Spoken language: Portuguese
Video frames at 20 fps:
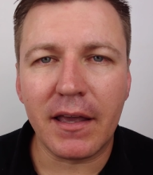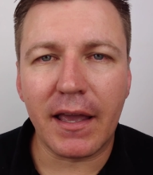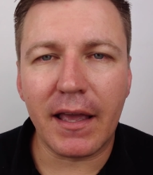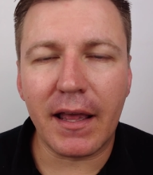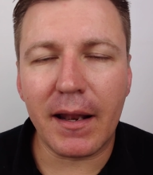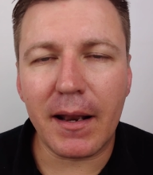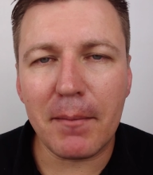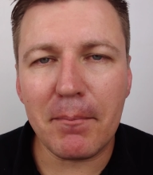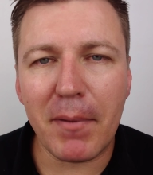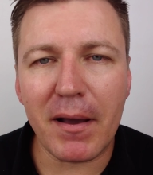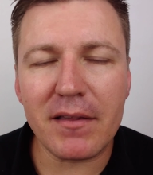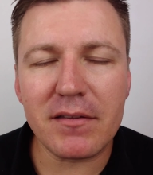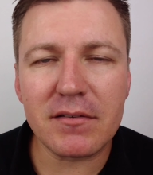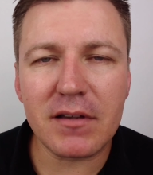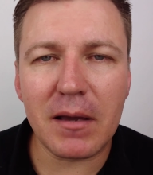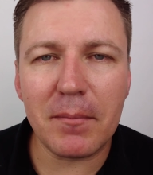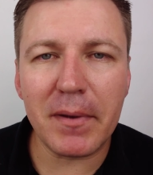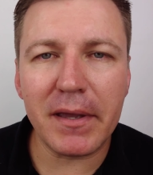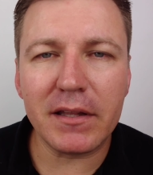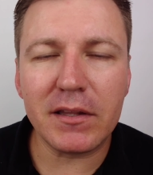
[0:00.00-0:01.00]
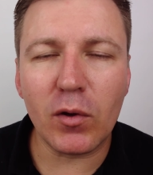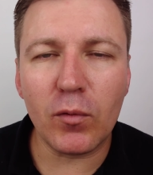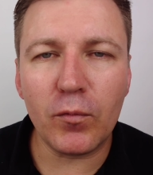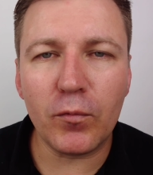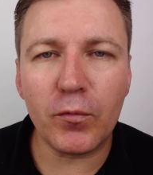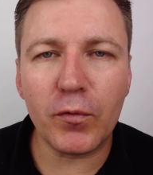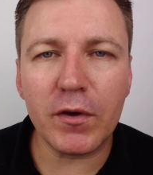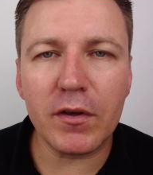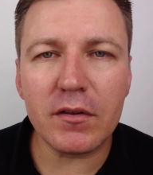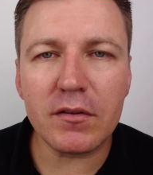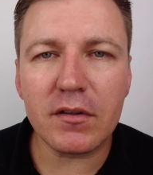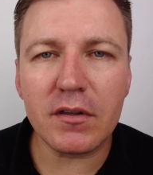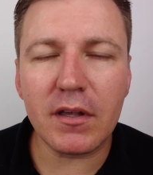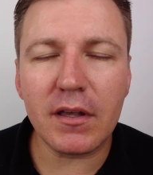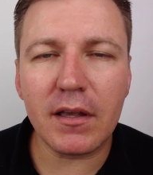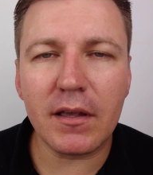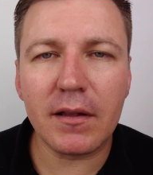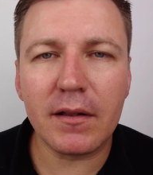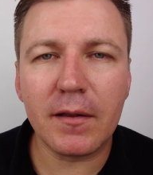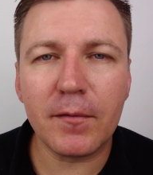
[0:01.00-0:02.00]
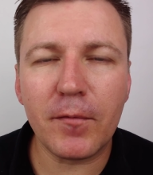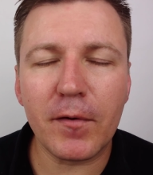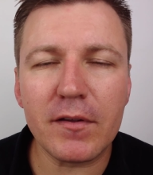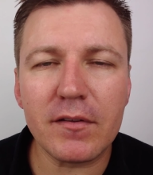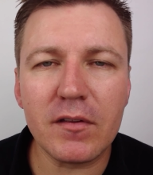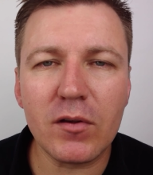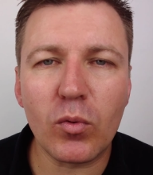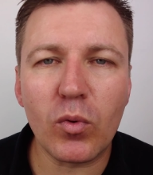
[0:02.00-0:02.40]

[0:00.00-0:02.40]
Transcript: Ela basicamente eu fiz e de vez em